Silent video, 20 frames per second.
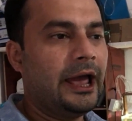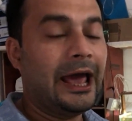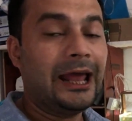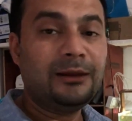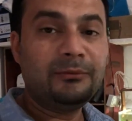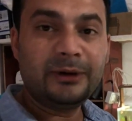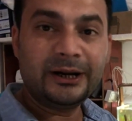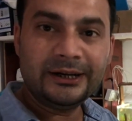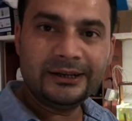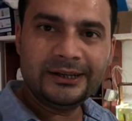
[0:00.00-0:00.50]

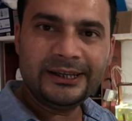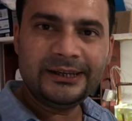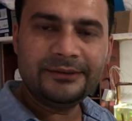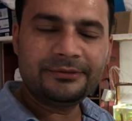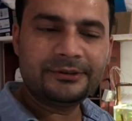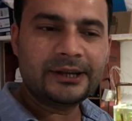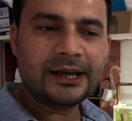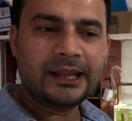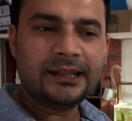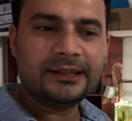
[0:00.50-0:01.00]
एलमंड
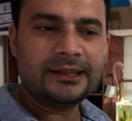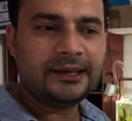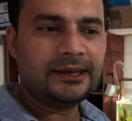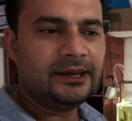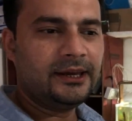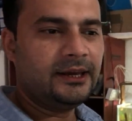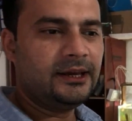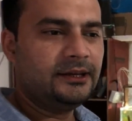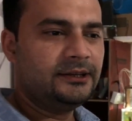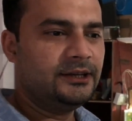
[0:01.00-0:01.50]
लीव्स डालते
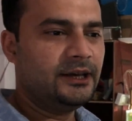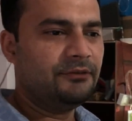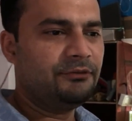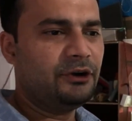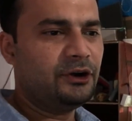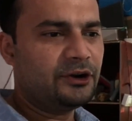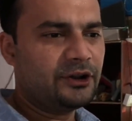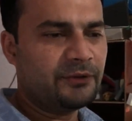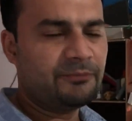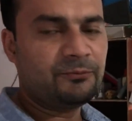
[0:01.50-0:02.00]
हैं या
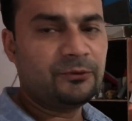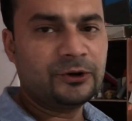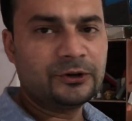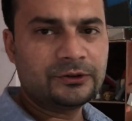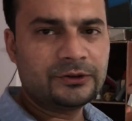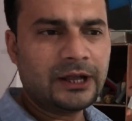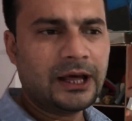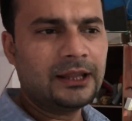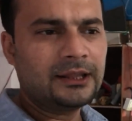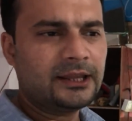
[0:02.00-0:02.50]
फिर ड्रप
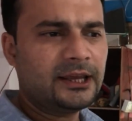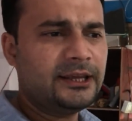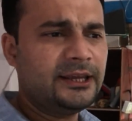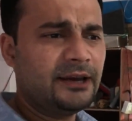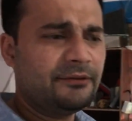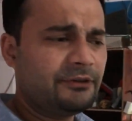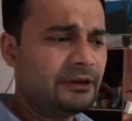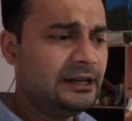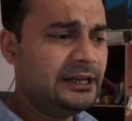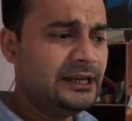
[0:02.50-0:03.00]
फ्रूट डालते हैं
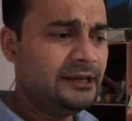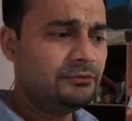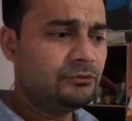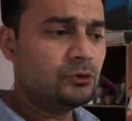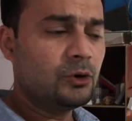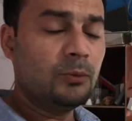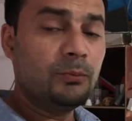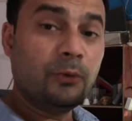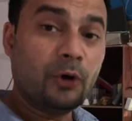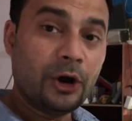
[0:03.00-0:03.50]
या फिर लीव्स
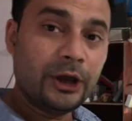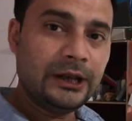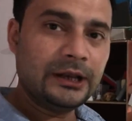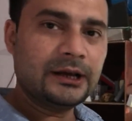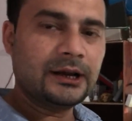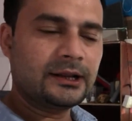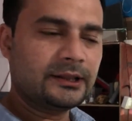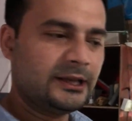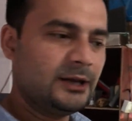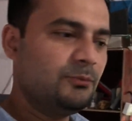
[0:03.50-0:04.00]
को बॉयल
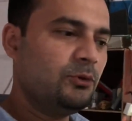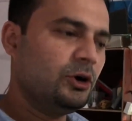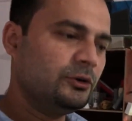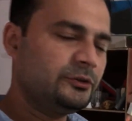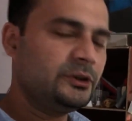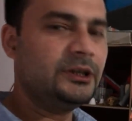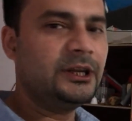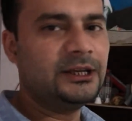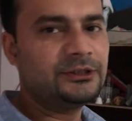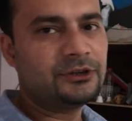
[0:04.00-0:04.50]
करते हैं
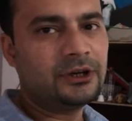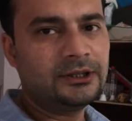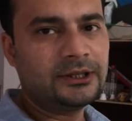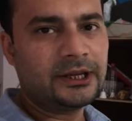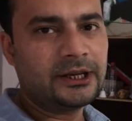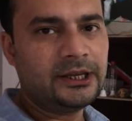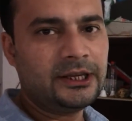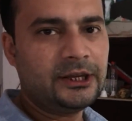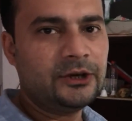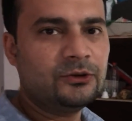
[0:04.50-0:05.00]
बहुत से नेचुरल
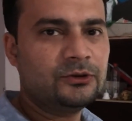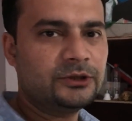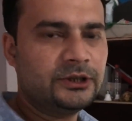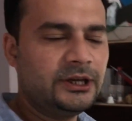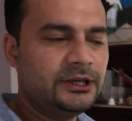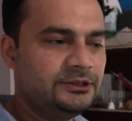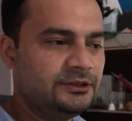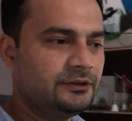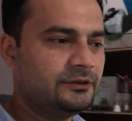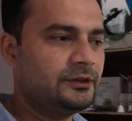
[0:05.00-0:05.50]
तरीके होते
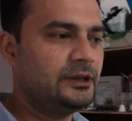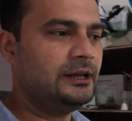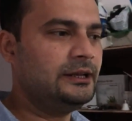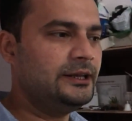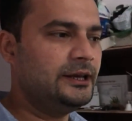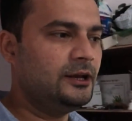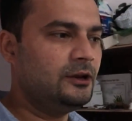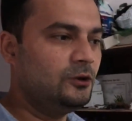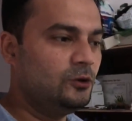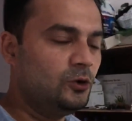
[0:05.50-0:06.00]
हैं जिसके
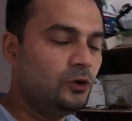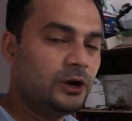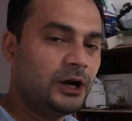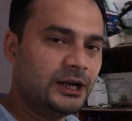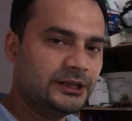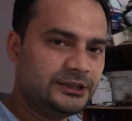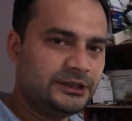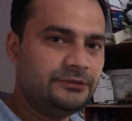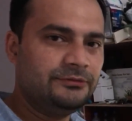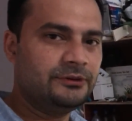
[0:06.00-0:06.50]
लिए लोग
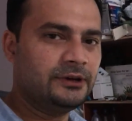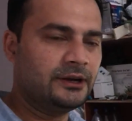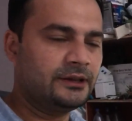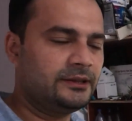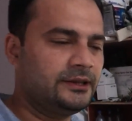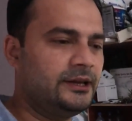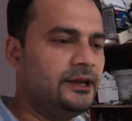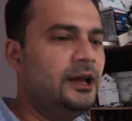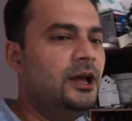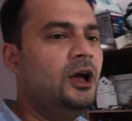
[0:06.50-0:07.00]
अचीव
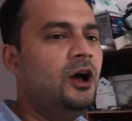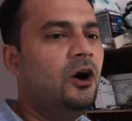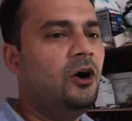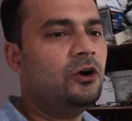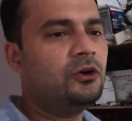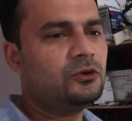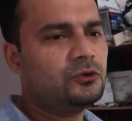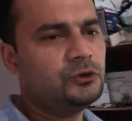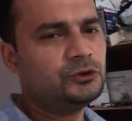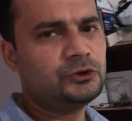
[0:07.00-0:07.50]
करते हैं
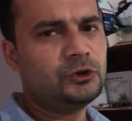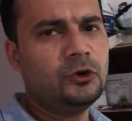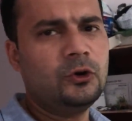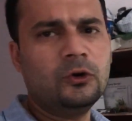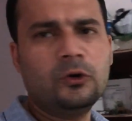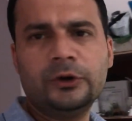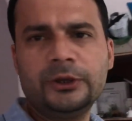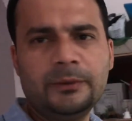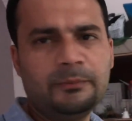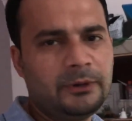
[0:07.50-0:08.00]
और कुछ
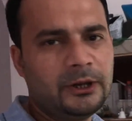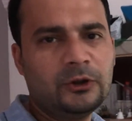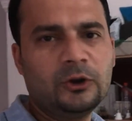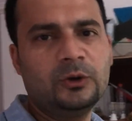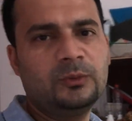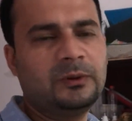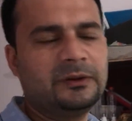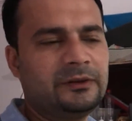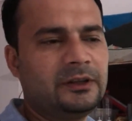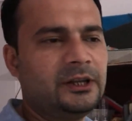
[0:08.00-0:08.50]
लोगों को ये
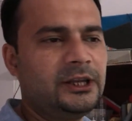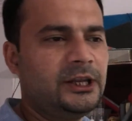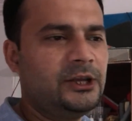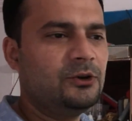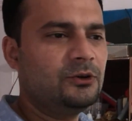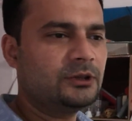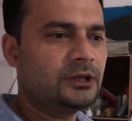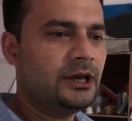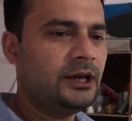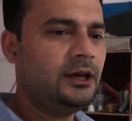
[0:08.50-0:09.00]
बिल्कुल पसंद नहीं
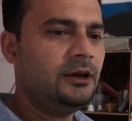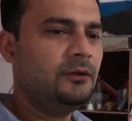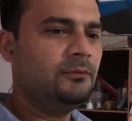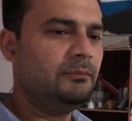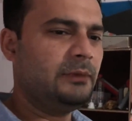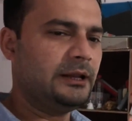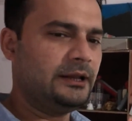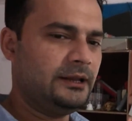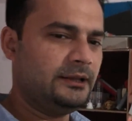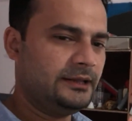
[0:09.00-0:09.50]
होता है
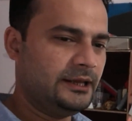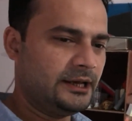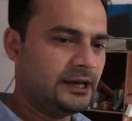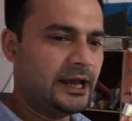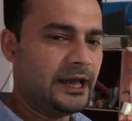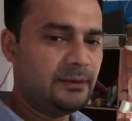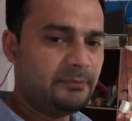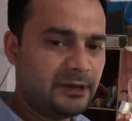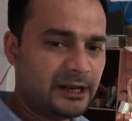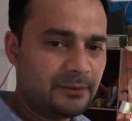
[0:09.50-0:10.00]
मैंने
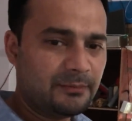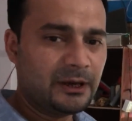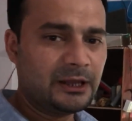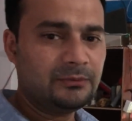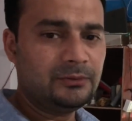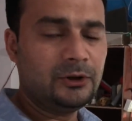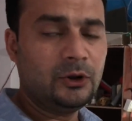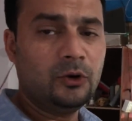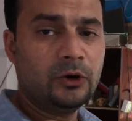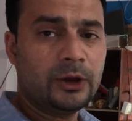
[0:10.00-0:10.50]
देखा है मेरे
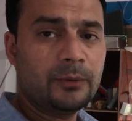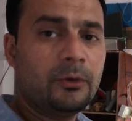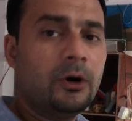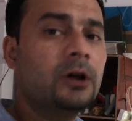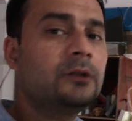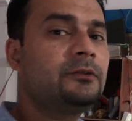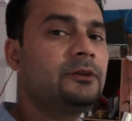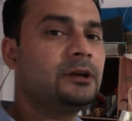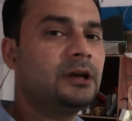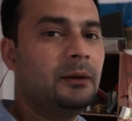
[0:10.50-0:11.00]
पास भी लोगों के
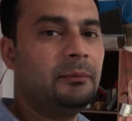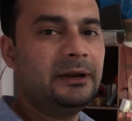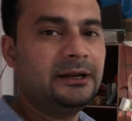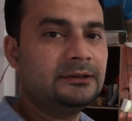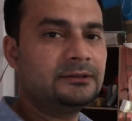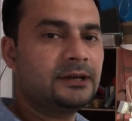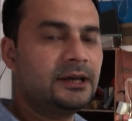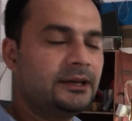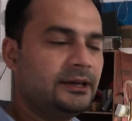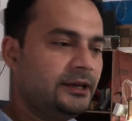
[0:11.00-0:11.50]
बहुत से
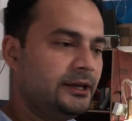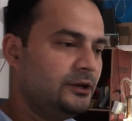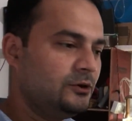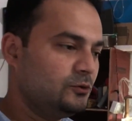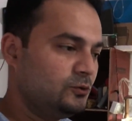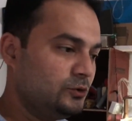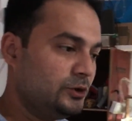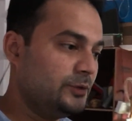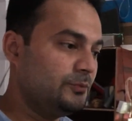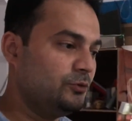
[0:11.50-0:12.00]
कमेंट्स आए हैं
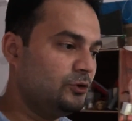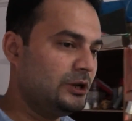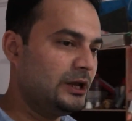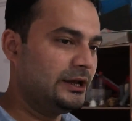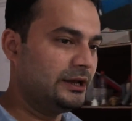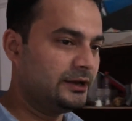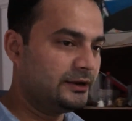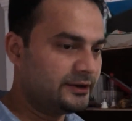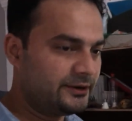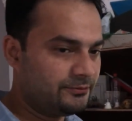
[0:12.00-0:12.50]
उन्होंने
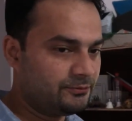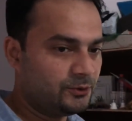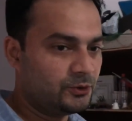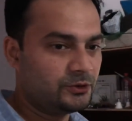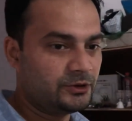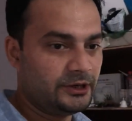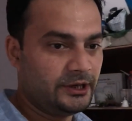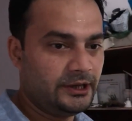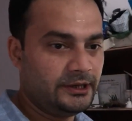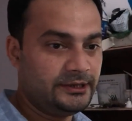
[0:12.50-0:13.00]
बोला कि ड्रप
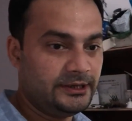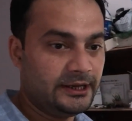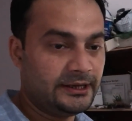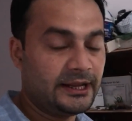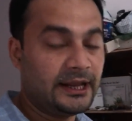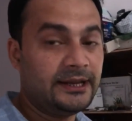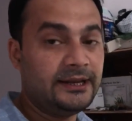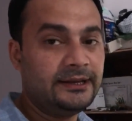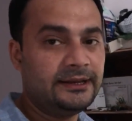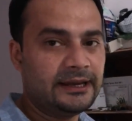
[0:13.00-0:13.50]
फ्रूट के ये
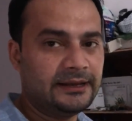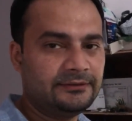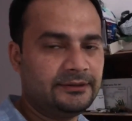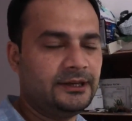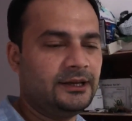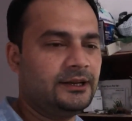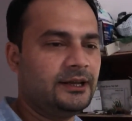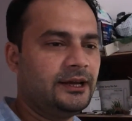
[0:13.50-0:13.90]
टैनिंग कैसे